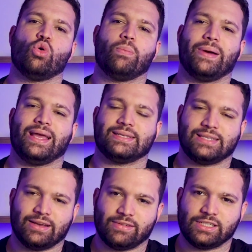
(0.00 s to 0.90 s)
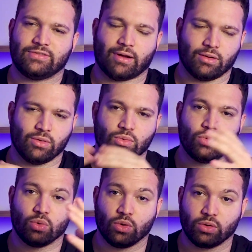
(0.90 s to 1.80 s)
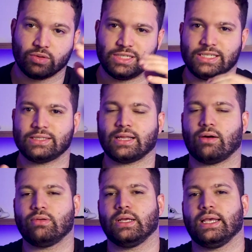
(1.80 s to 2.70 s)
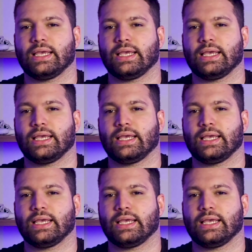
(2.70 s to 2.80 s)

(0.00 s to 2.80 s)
uma reserva de valor, um ouro digital